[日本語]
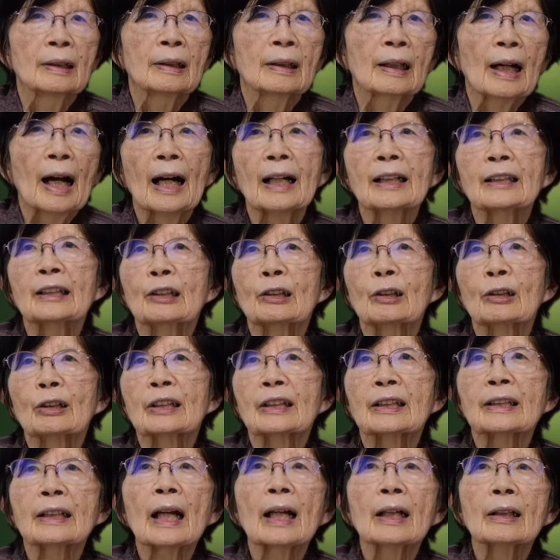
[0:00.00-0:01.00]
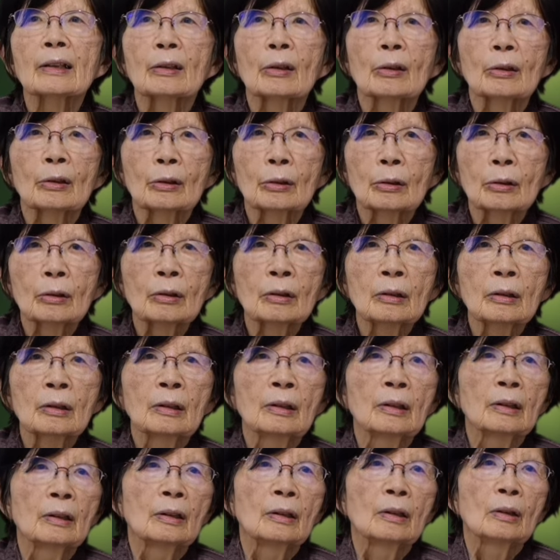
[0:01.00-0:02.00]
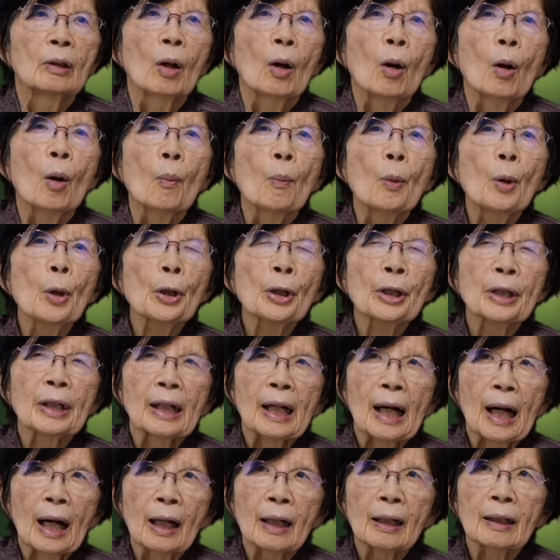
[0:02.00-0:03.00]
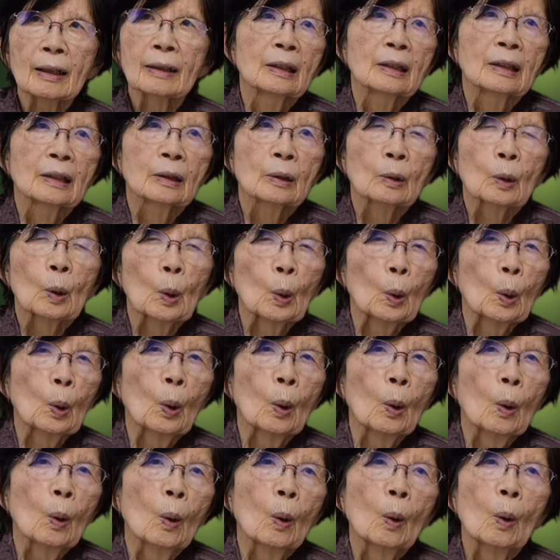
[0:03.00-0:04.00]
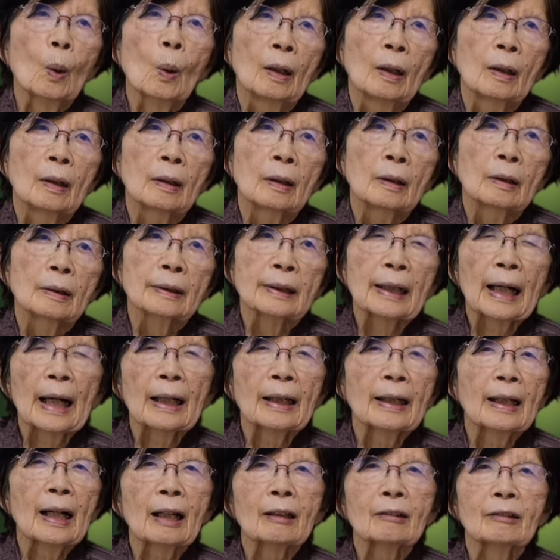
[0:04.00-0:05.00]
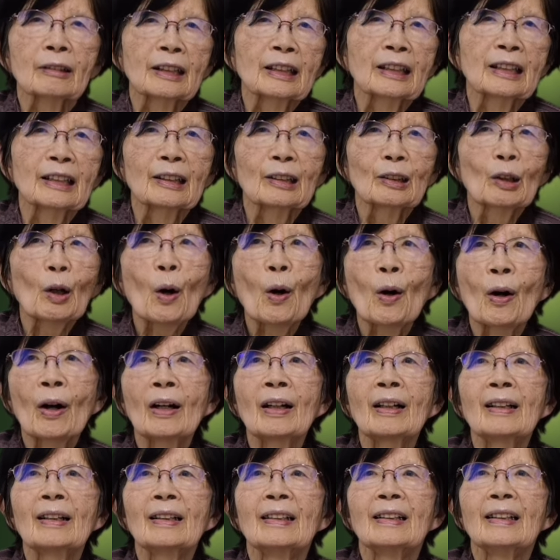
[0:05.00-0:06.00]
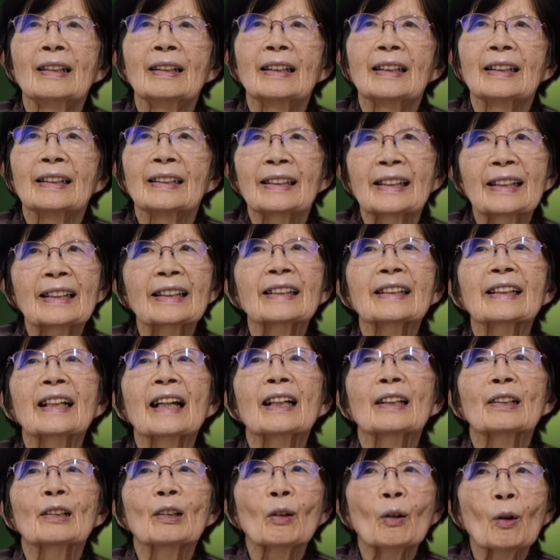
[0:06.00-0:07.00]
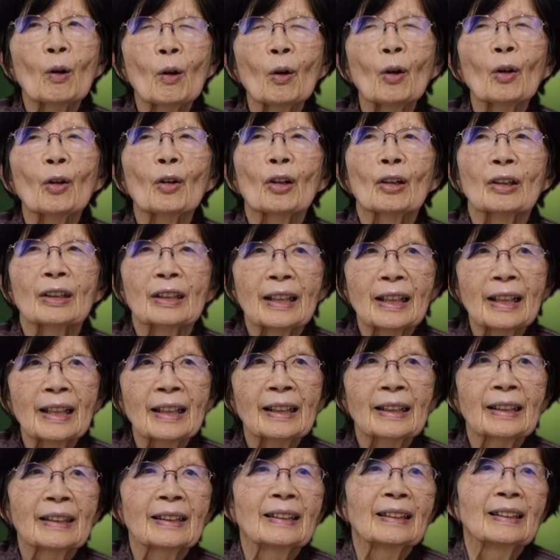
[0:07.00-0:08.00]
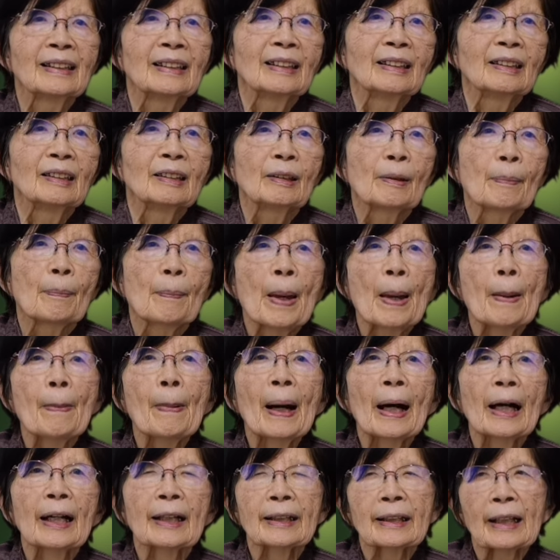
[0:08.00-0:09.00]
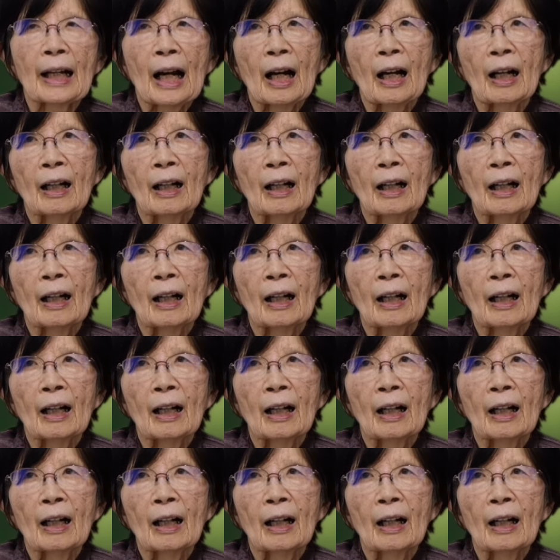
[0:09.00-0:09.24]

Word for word: 排除したいという思いがこの大悪人の人間の心に芽生えた